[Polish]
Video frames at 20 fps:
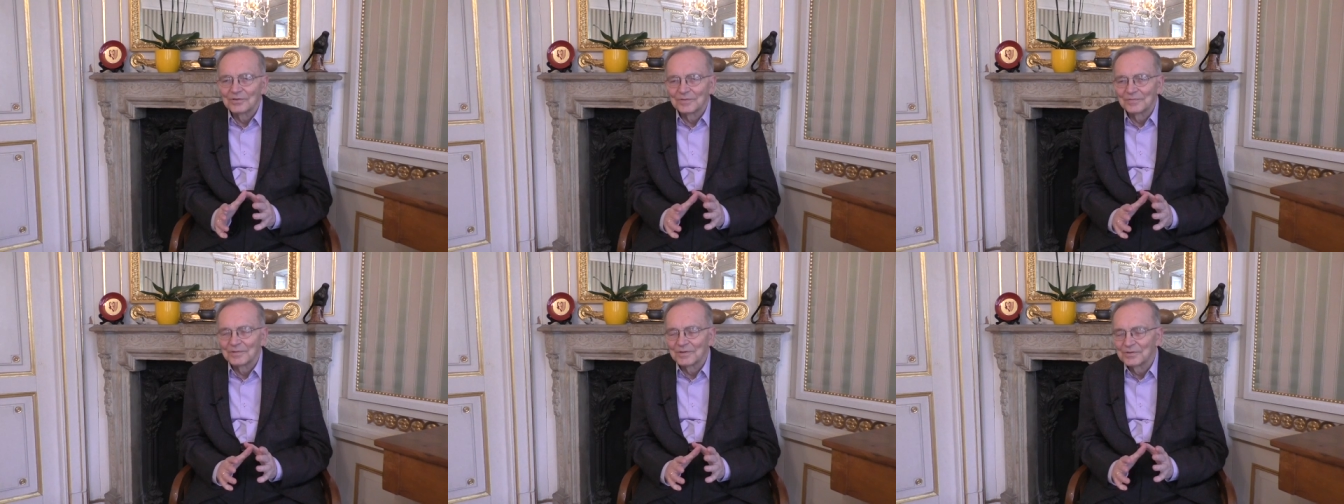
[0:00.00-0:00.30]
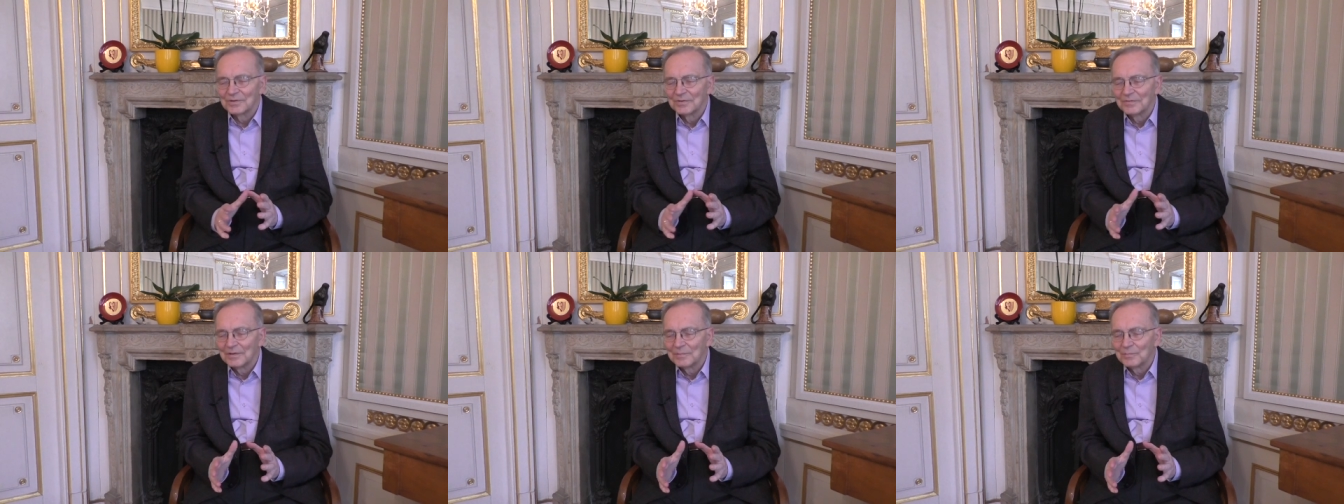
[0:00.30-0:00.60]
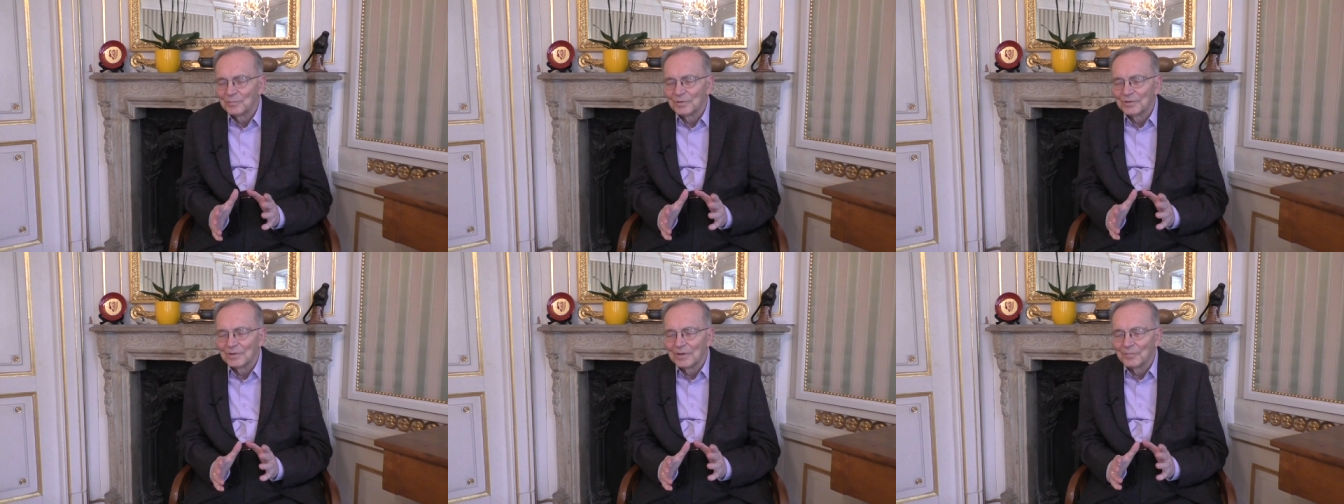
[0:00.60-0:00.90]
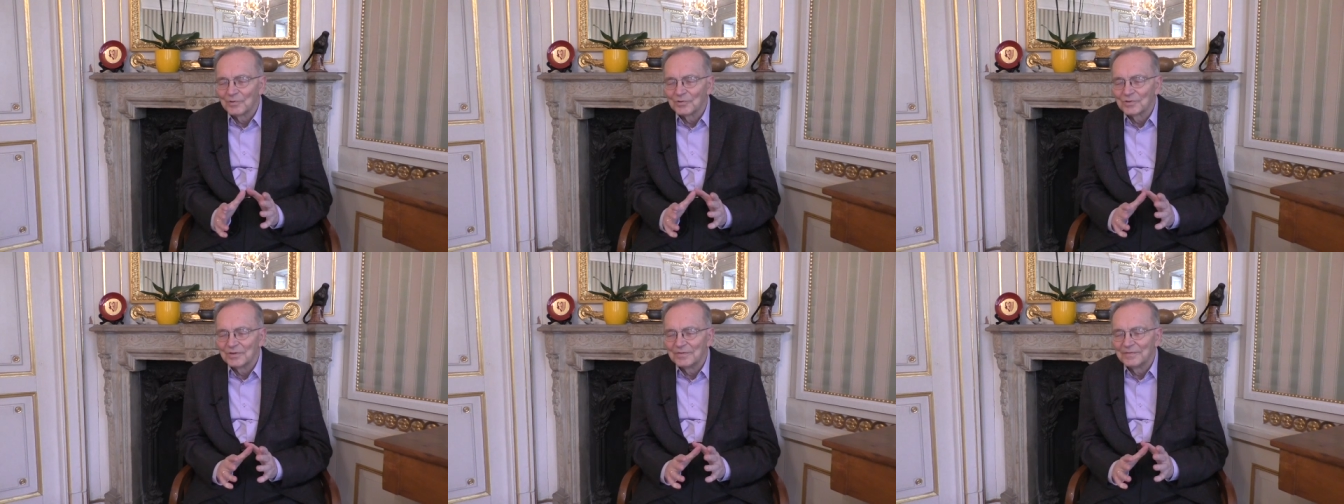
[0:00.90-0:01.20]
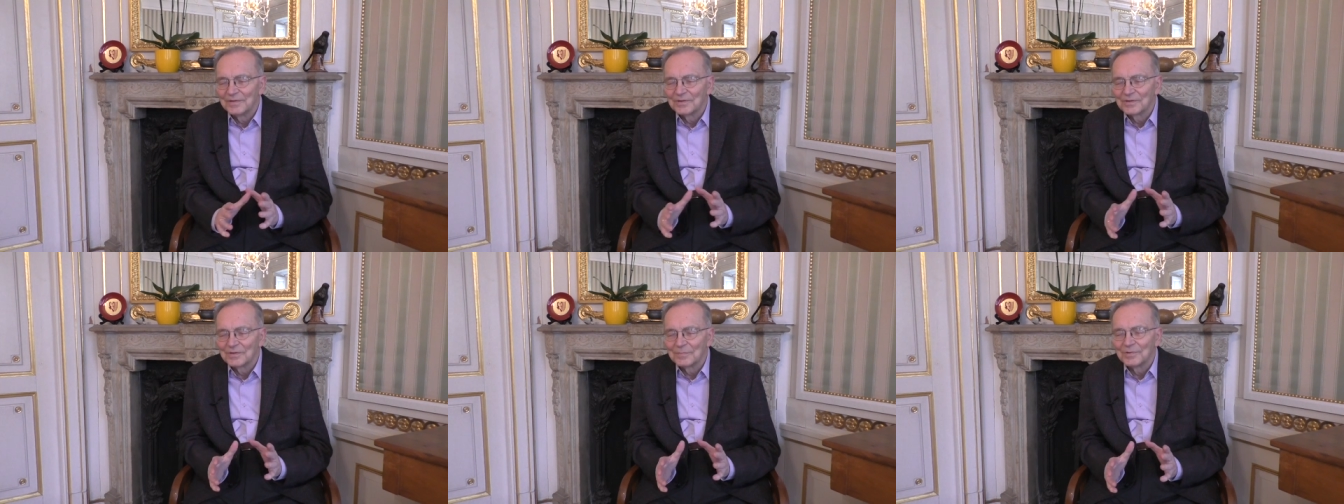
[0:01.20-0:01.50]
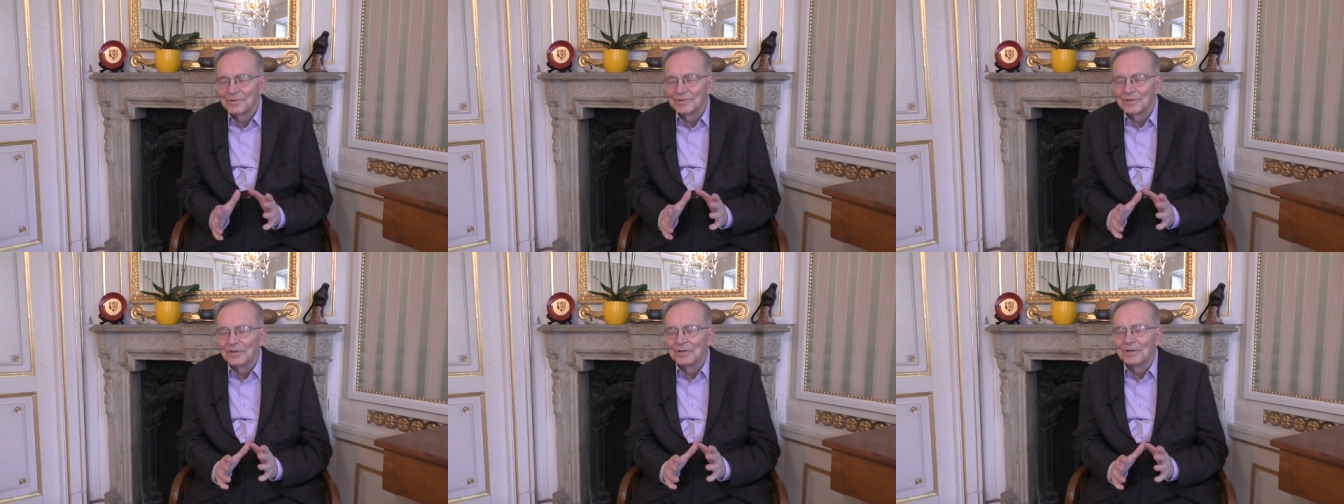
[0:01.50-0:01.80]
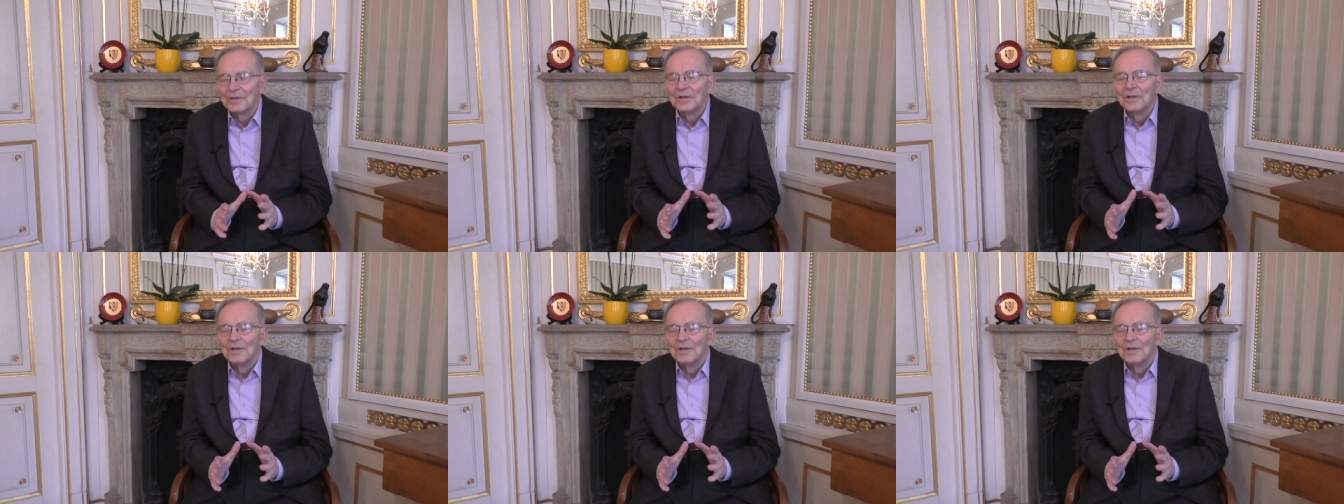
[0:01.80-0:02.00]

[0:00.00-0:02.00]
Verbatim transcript: że właściwie było niemożliwe, żeby to